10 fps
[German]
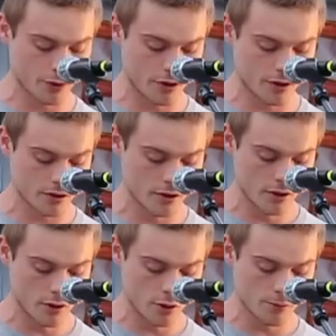brüllen,
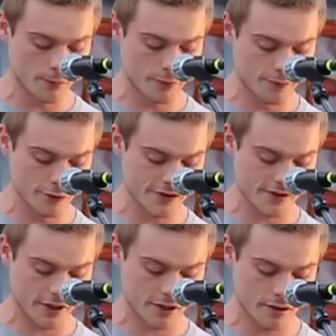über
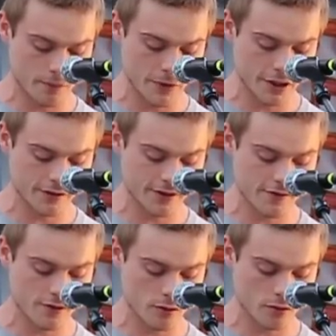Bewusstsein,
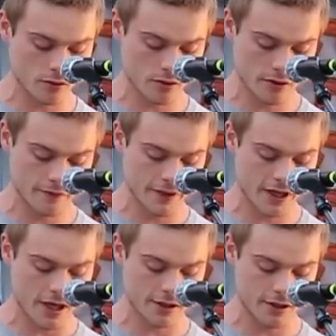Meditation,
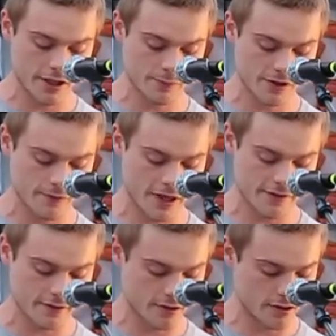vegane
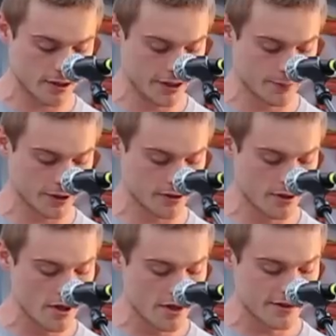Lebensweise, Liebe.
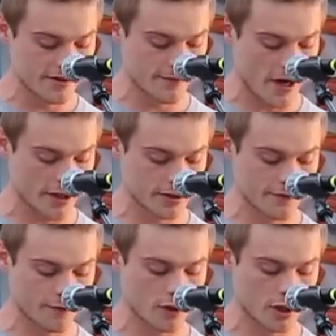Sie
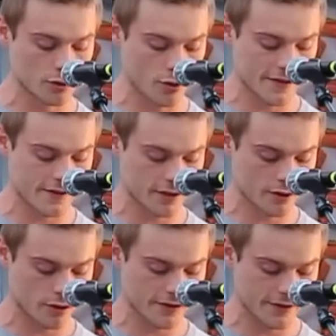warnen vor
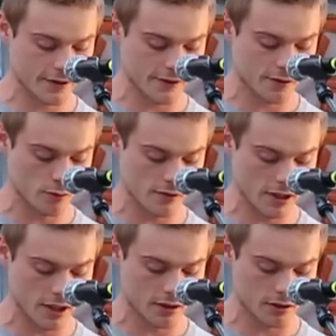
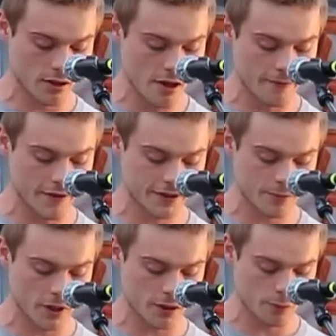Neuzeitkonzentrationslagern,
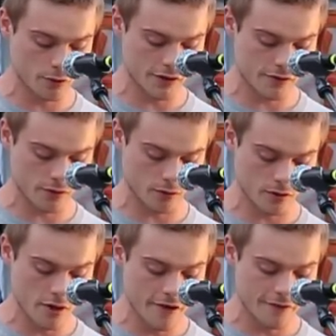
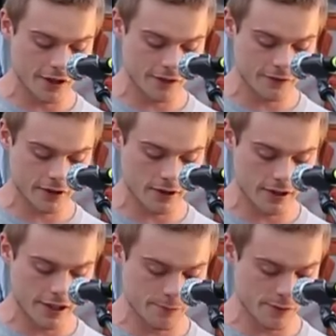Wettermanipulation, vergifteten
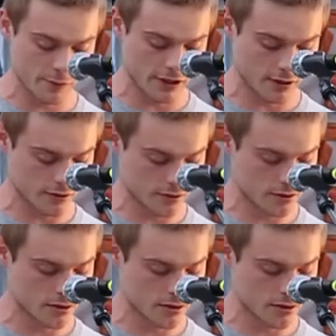Lebensmitteln.